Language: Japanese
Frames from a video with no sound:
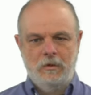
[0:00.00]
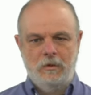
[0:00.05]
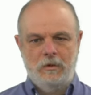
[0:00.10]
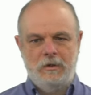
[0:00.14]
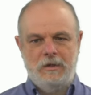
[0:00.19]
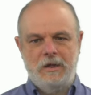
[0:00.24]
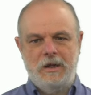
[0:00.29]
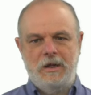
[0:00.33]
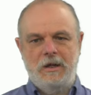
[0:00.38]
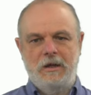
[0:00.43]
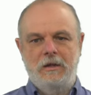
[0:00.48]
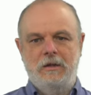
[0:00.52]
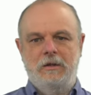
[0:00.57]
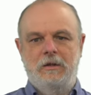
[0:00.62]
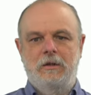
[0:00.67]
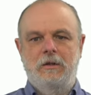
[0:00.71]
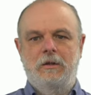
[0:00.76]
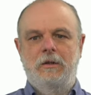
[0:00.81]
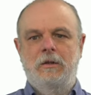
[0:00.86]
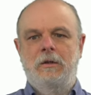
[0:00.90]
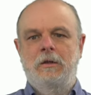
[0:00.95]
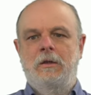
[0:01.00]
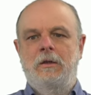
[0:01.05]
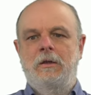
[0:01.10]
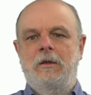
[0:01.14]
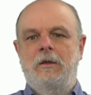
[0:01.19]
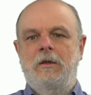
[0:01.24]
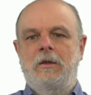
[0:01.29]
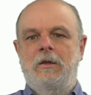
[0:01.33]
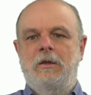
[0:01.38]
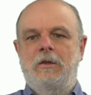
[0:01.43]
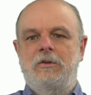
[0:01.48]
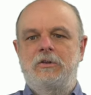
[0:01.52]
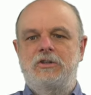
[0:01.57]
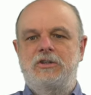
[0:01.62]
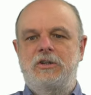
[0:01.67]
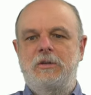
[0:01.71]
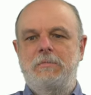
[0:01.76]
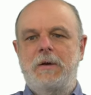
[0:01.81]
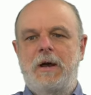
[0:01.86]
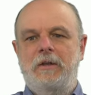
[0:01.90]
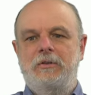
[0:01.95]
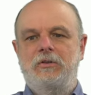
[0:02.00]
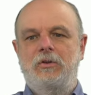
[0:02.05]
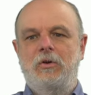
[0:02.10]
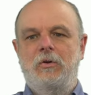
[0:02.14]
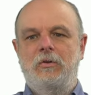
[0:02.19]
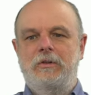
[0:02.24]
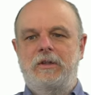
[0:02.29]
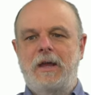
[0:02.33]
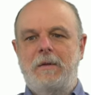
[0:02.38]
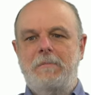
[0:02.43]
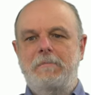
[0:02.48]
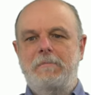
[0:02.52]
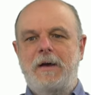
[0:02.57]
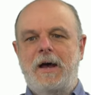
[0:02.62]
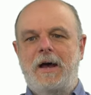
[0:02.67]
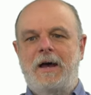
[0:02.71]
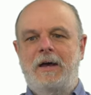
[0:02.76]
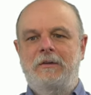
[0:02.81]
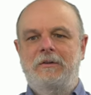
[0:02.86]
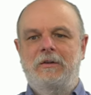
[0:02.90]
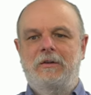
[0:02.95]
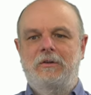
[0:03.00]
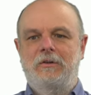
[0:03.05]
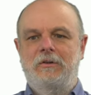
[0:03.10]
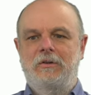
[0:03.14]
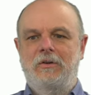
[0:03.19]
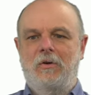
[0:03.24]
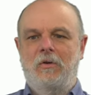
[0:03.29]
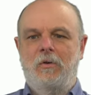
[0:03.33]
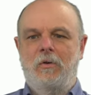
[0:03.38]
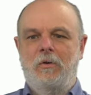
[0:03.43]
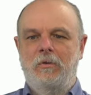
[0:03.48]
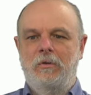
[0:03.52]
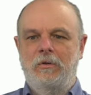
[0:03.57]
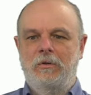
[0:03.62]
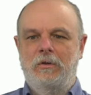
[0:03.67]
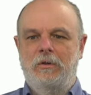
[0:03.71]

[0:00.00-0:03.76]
で磁場と電波の